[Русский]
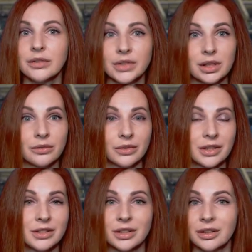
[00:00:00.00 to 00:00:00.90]
и в целом
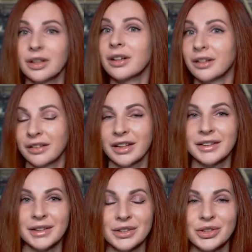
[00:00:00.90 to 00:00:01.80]
выглядит
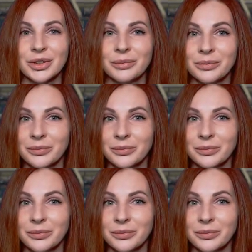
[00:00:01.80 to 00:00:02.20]
отлично.